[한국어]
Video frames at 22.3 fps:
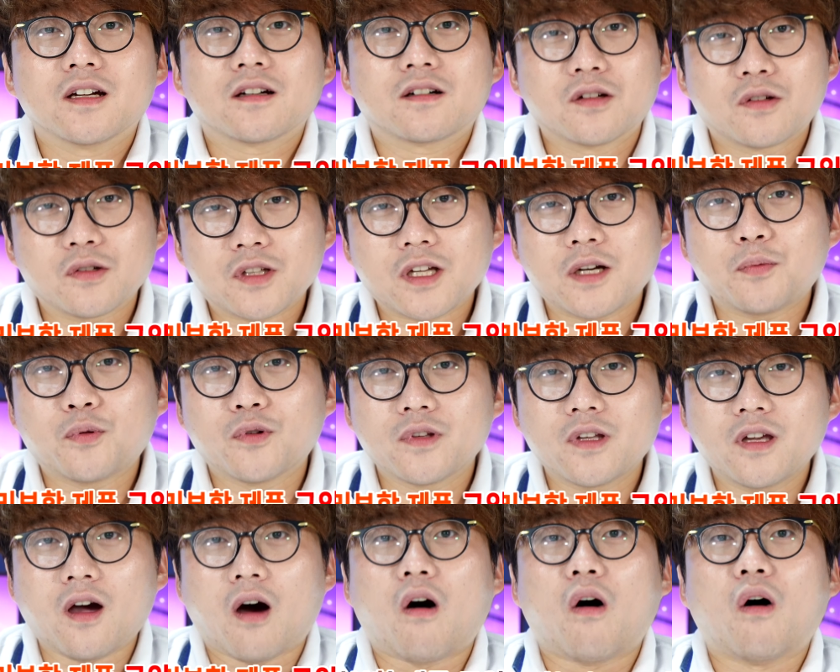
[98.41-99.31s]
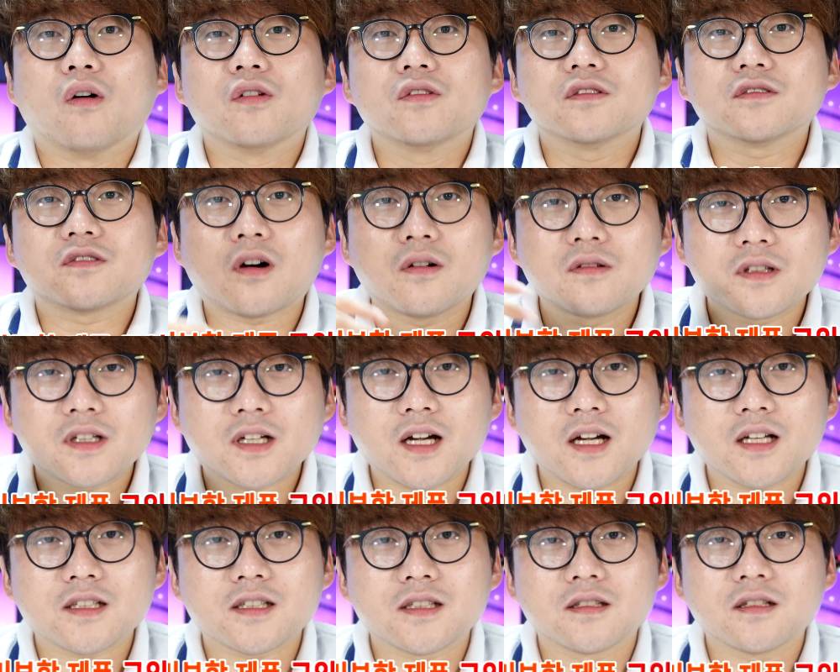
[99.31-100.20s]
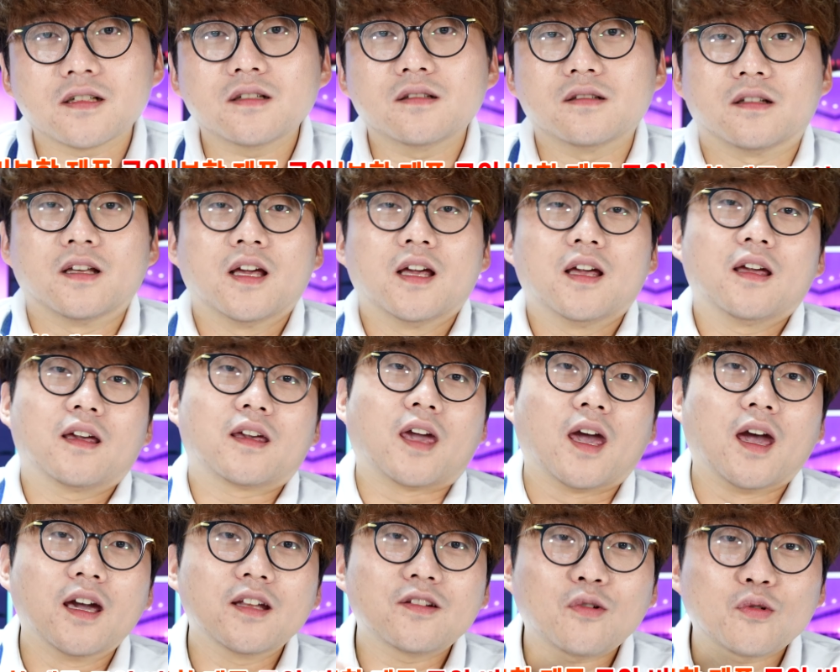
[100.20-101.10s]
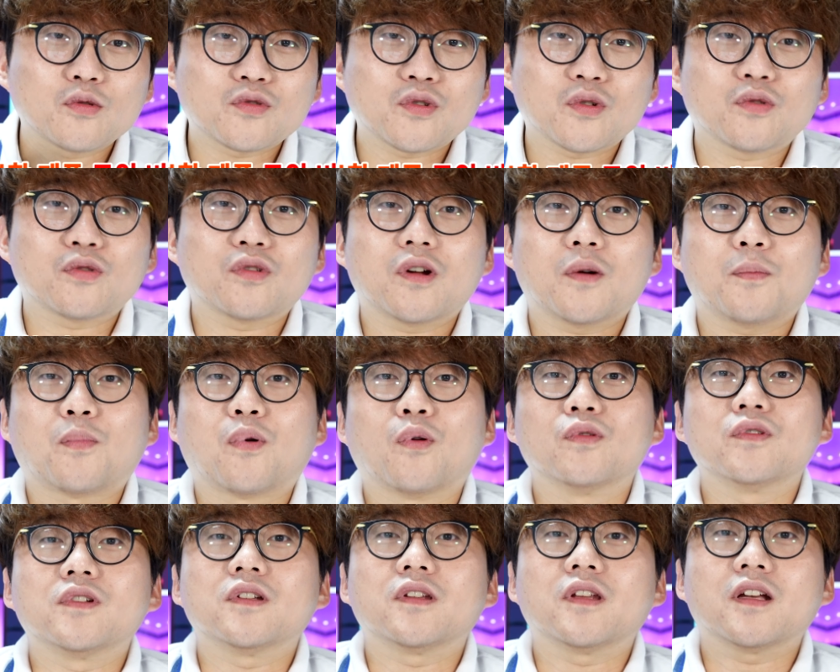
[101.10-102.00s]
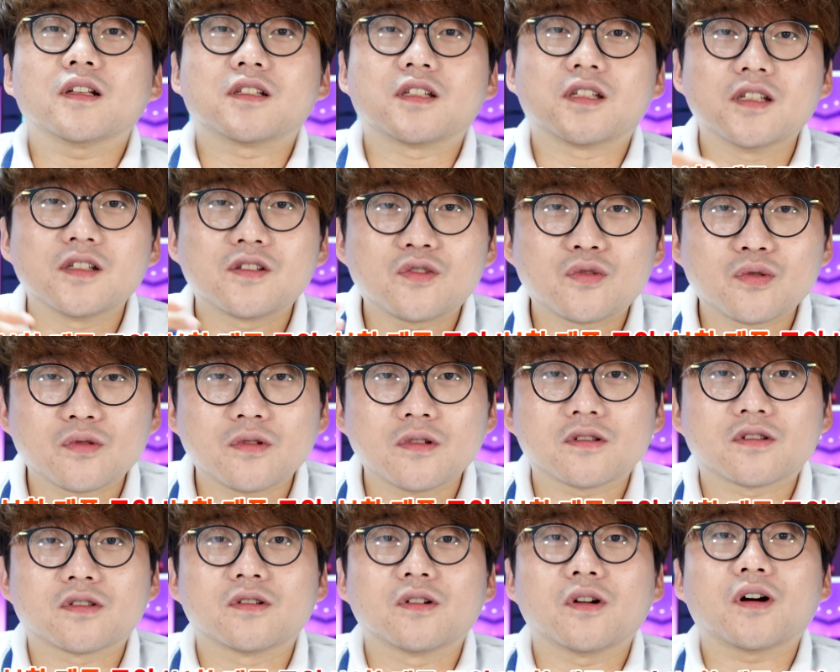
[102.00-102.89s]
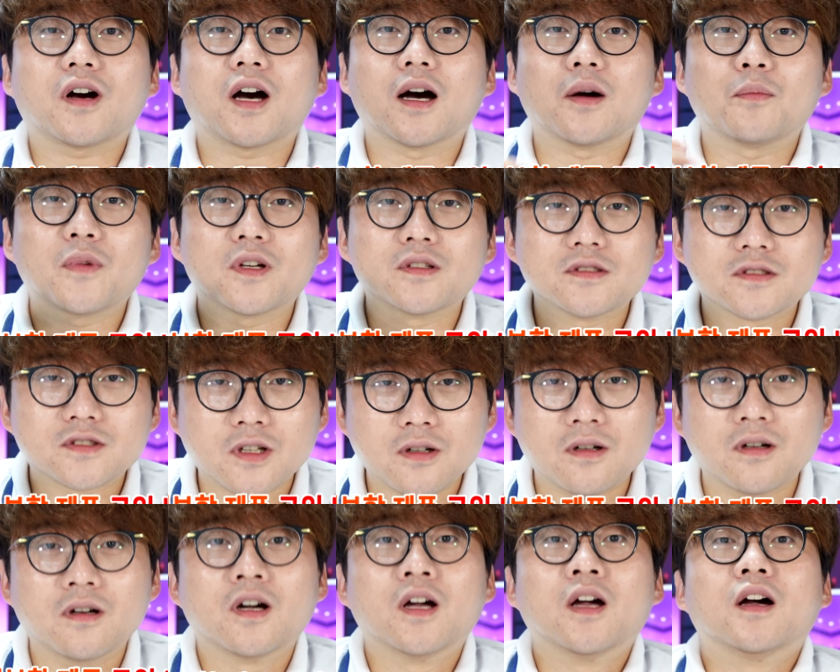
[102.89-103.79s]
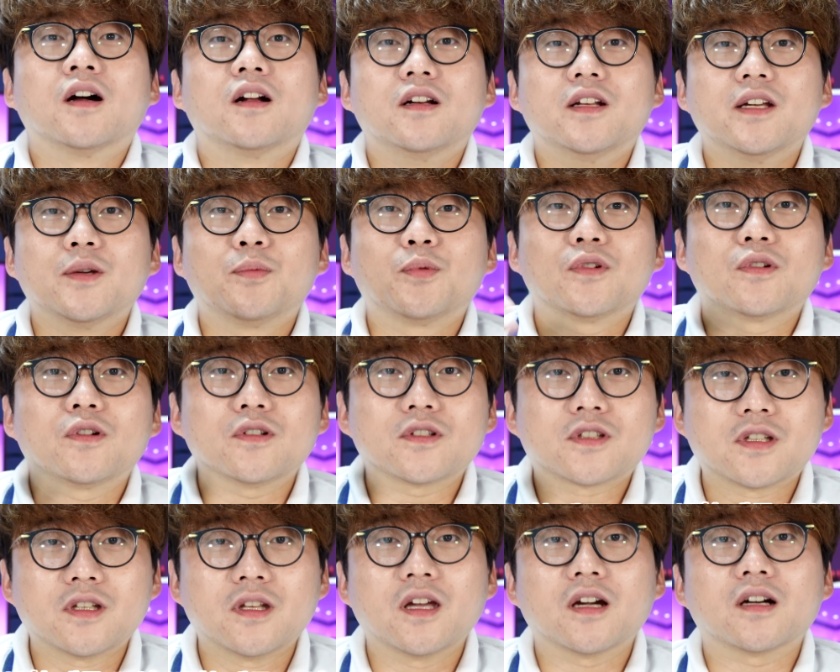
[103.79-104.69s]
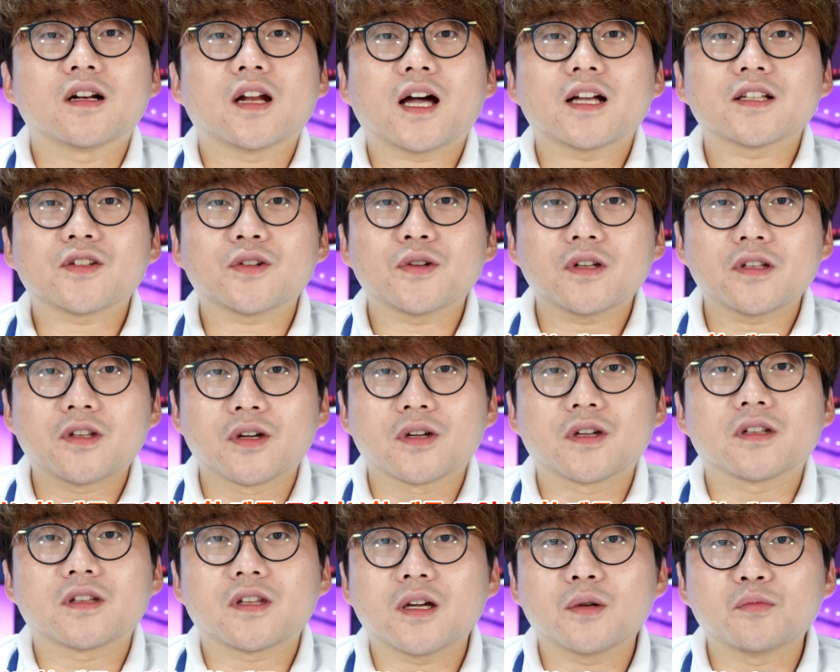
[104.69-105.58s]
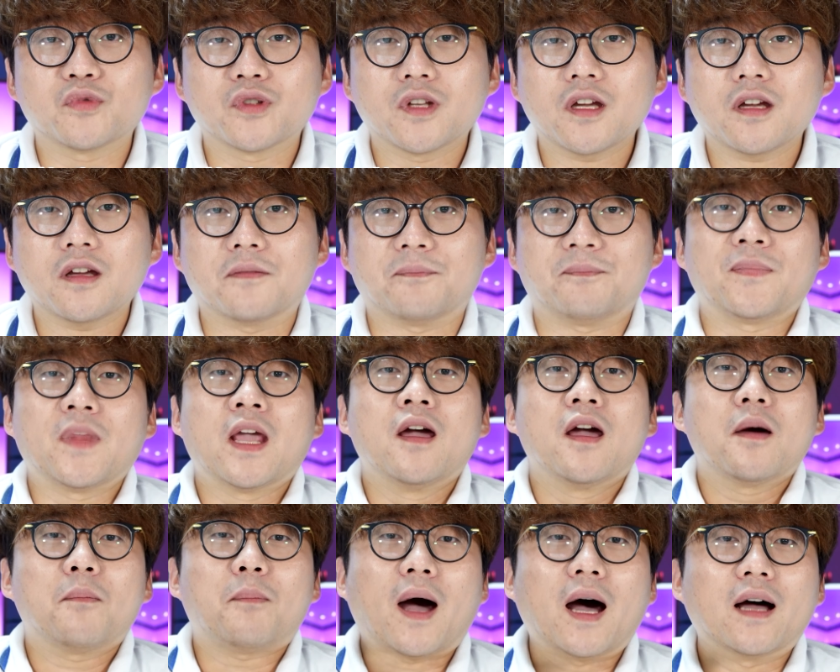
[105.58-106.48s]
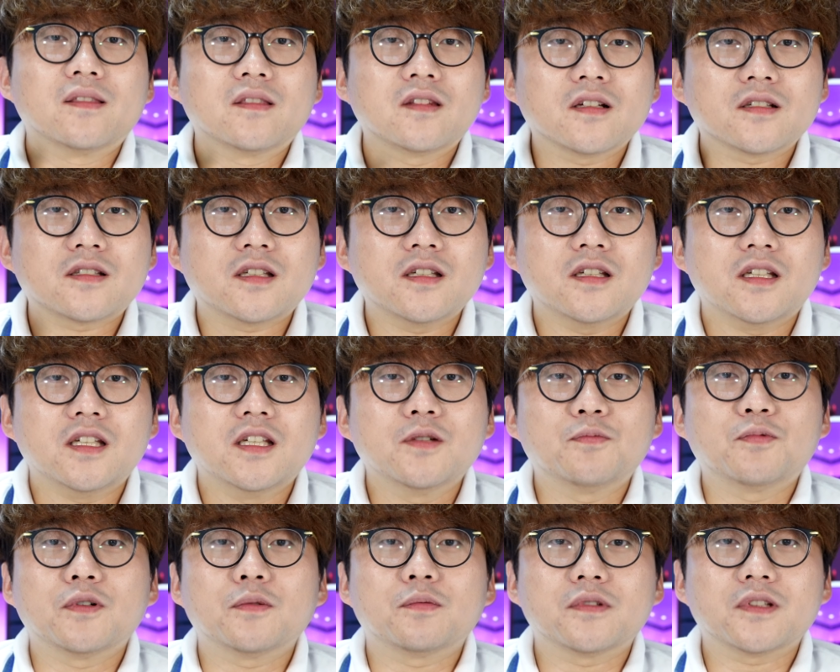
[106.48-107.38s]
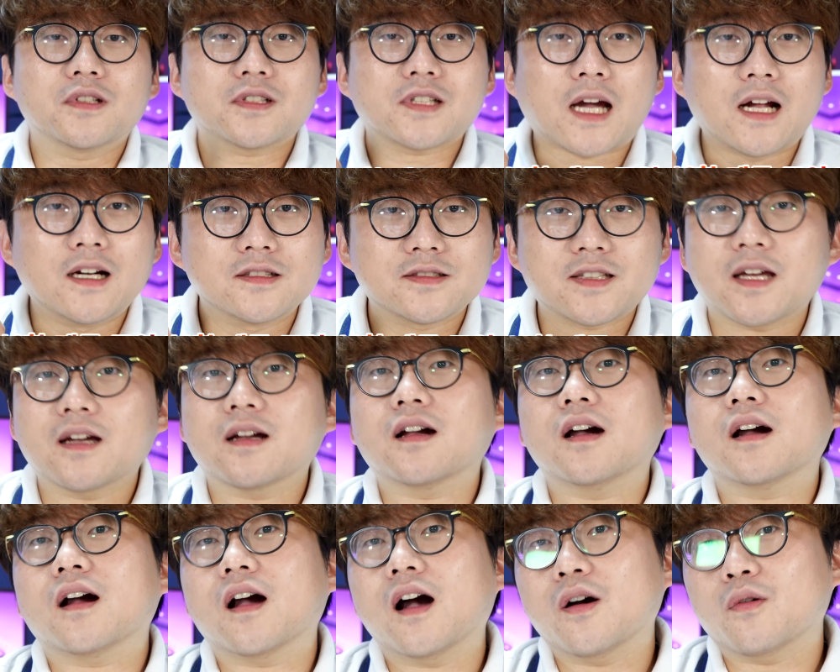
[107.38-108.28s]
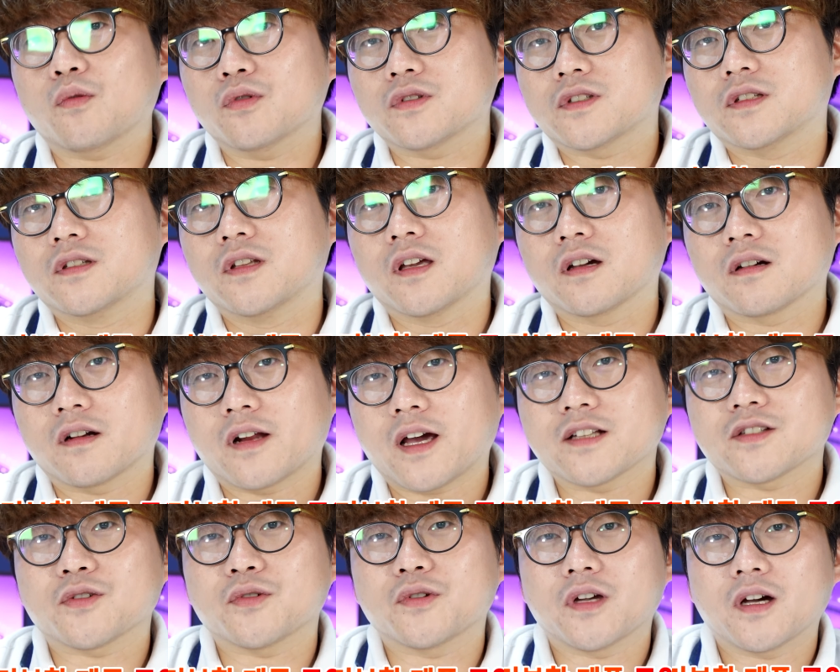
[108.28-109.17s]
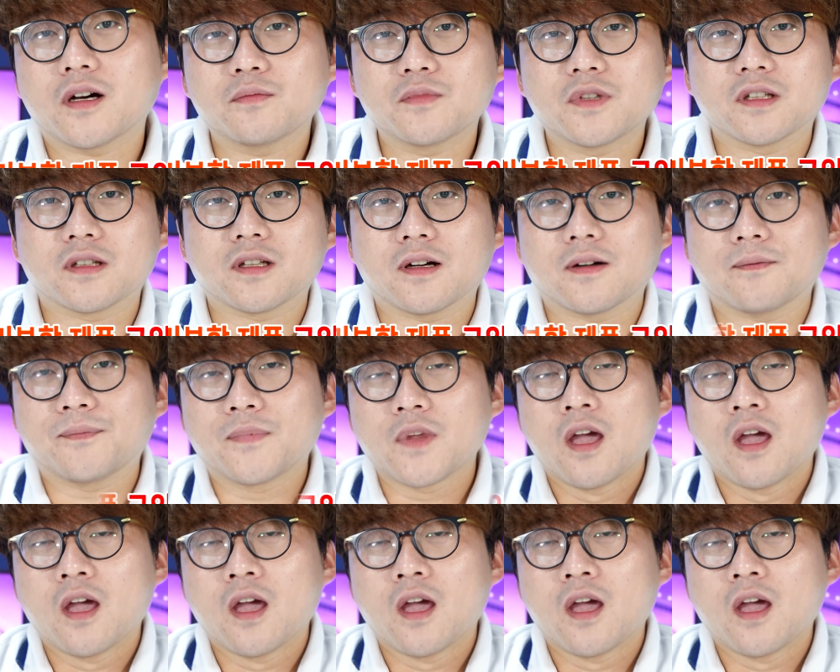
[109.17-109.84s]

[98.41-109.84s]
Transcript: 그러다 보니 어느 선까지는 계속적으로 본인의 지출을 들여가면서 리뷰를 진행을 하셔야 되기 때문에 반드시 이 부분은 잘 생각하고 진행을 하셔야 합니다.